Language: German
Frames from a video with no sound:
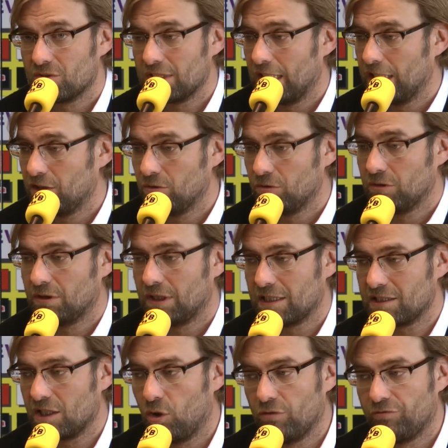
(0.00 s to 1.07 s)
zu sein und
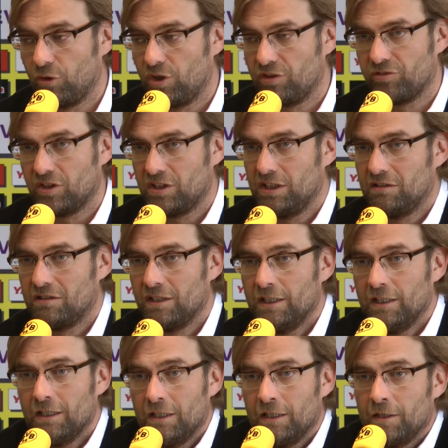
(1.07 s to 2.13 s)
das auch völlig verdient.
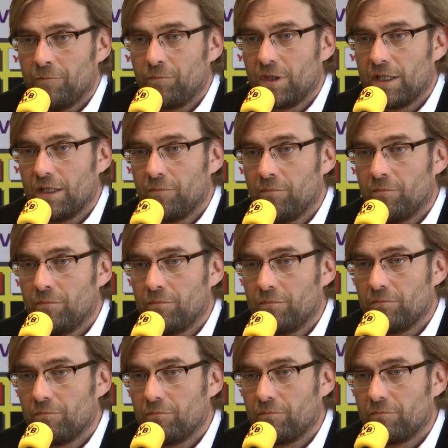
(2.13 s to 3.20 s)
Ähm,
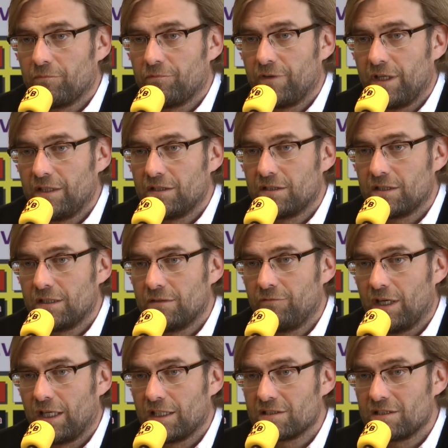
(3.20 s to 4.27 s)
fand ich,
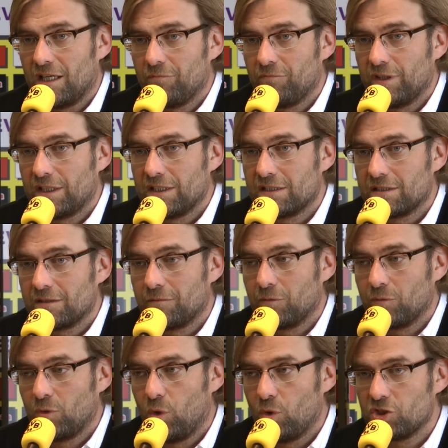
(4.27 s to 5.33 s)
war gestern Abend wirklich
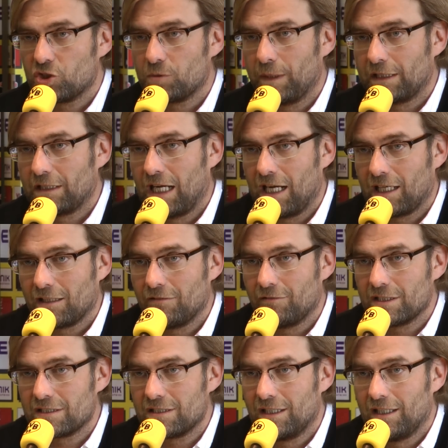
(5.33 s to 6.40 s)
großes Spektakel,
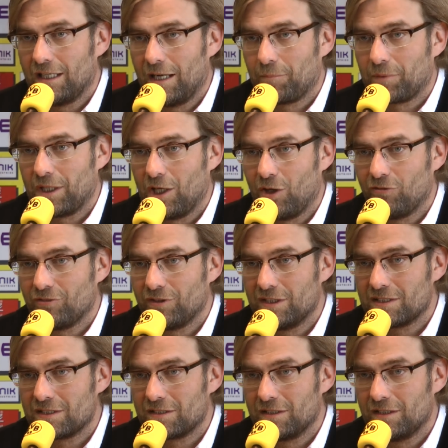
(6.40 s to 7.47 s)
was da abgelaufen
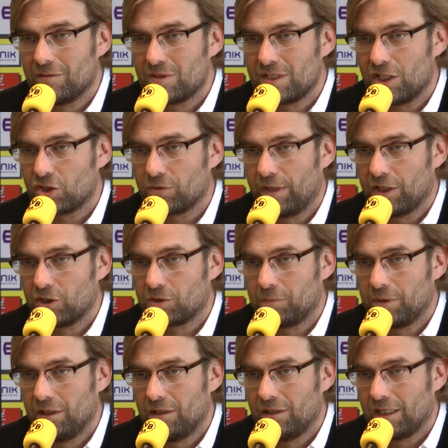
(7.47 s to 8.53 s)
ist. In einem sehr schweren
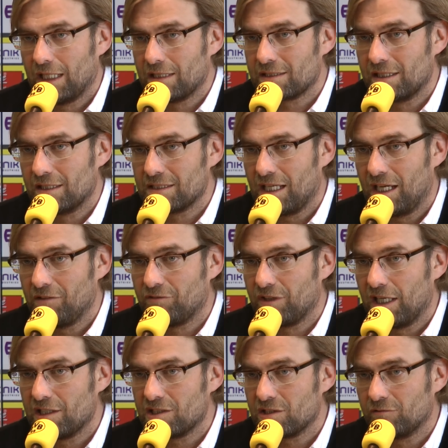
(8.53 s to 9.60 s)
Spiel, eine ganz, ganz reife
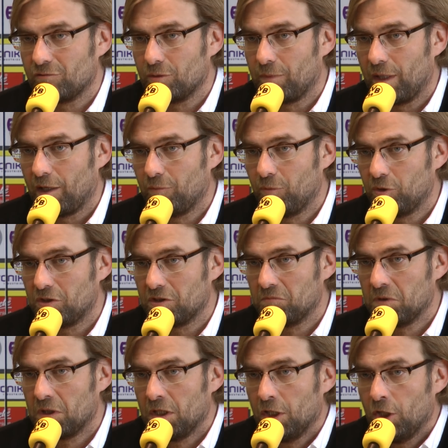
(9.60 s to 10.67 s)
Leistung von Bayern
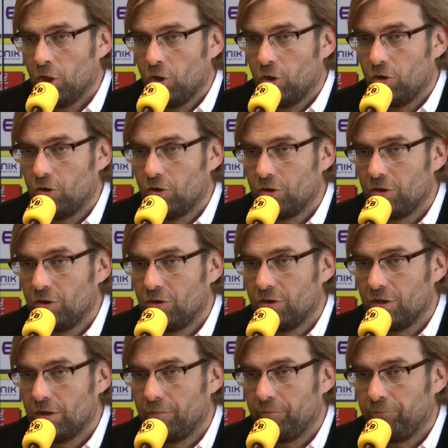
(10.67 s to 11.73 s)
München. Und,
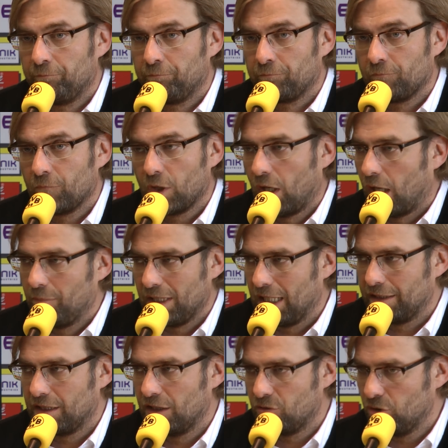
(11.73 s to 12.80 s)
ähm, aber
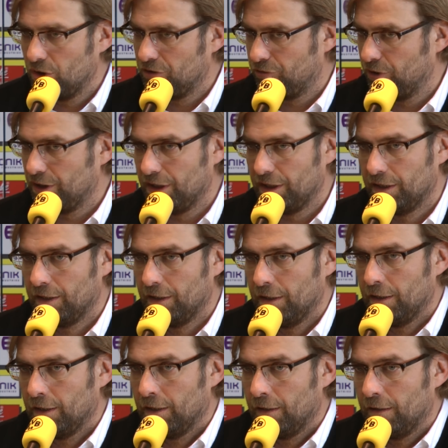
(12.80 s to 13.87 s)
hat natürlich für die
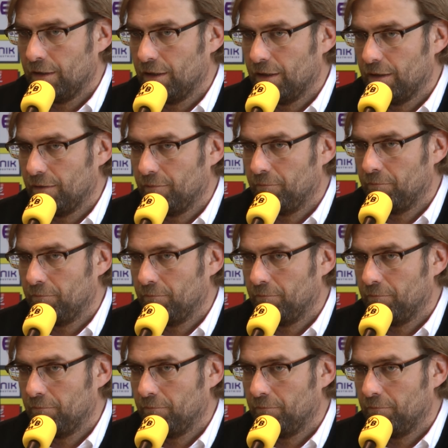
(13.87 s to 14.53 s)
ähm,